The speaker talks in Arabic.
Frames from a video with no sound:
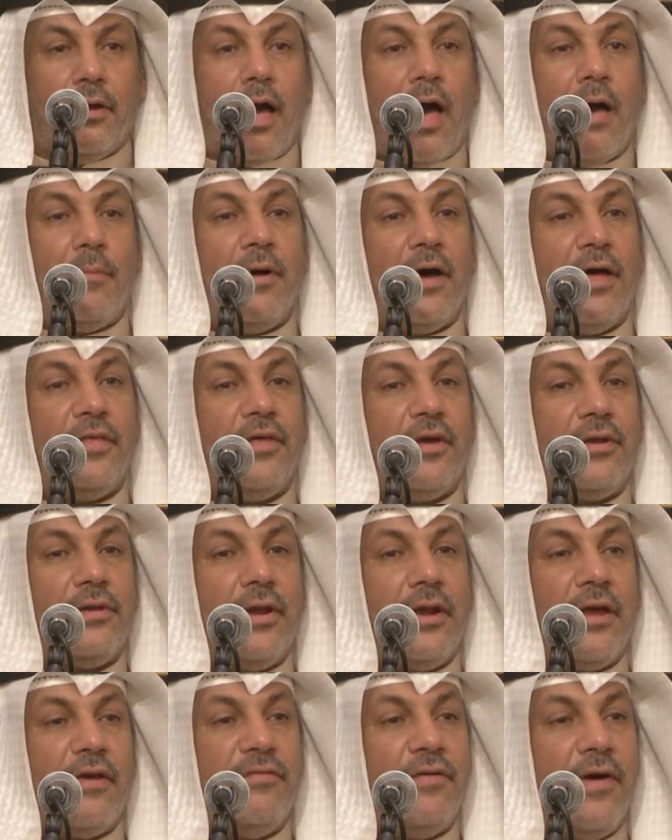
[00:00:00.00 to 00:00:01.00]
أبا ذر
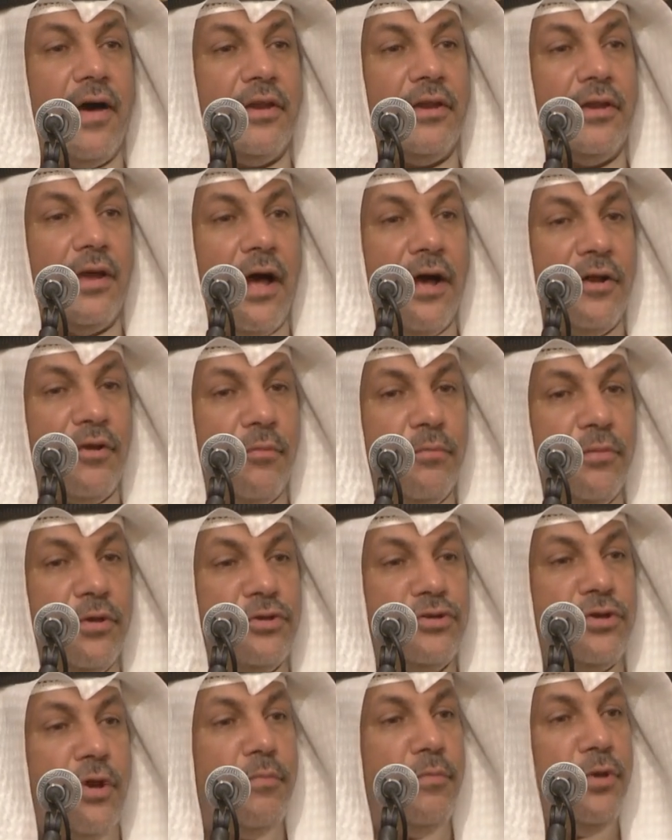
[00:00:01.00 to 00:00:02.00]
الغفاري عربي
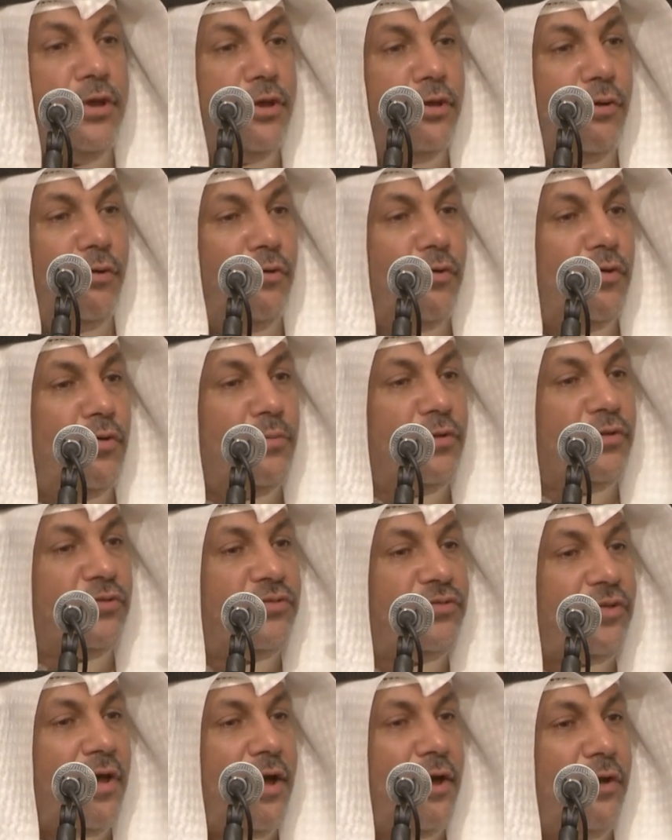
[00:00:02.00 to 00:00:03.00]
جميعهم
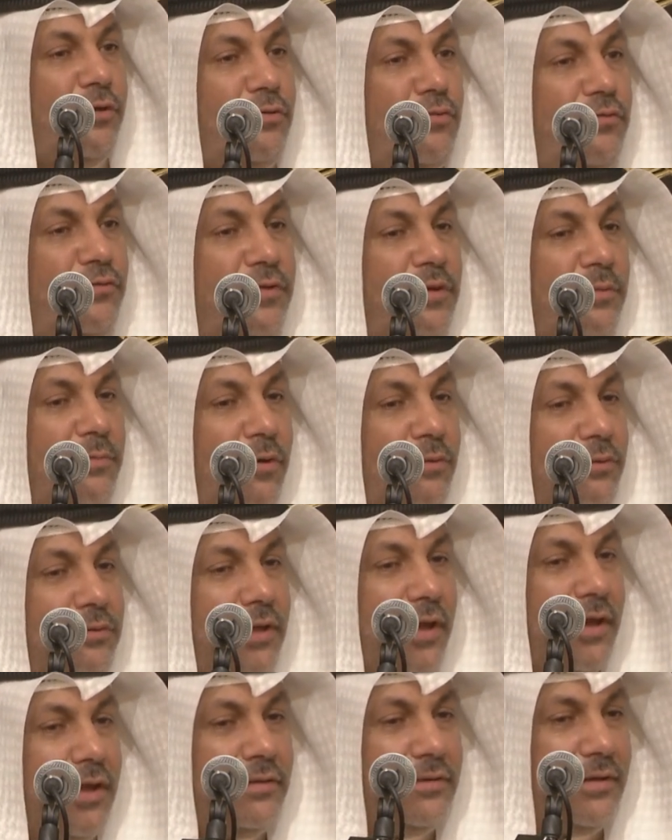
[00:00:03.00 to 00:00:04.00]
انصهروا في
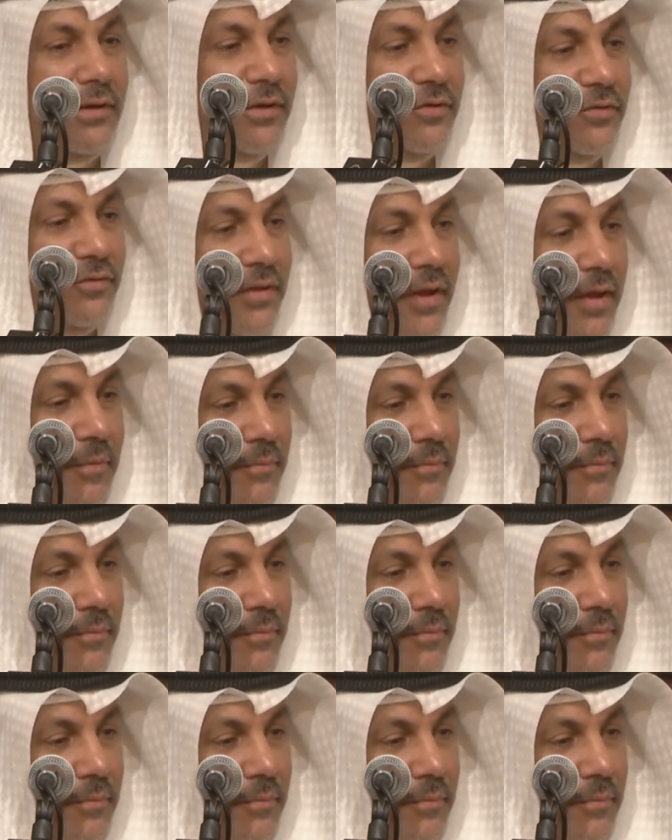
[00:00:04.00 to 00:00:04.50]
بوتقة الإسلام